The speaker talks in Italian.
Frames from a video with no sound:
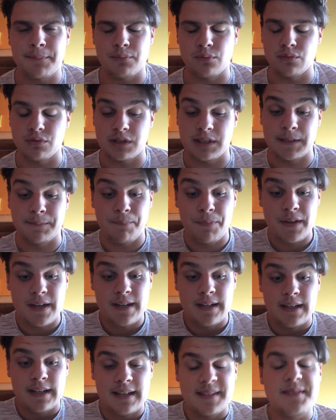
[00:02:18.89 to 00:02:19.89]
tre punti.
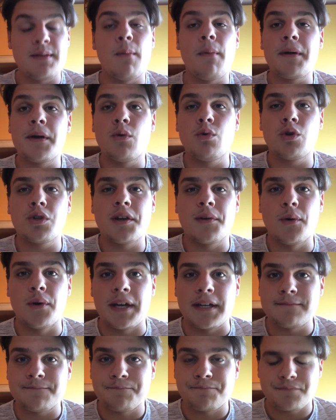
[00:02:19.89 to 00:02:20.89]
Siamo meno uno da
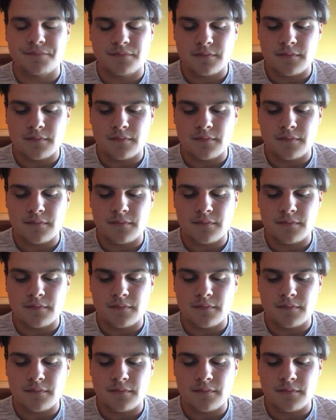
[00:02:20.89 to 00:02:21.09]
voi.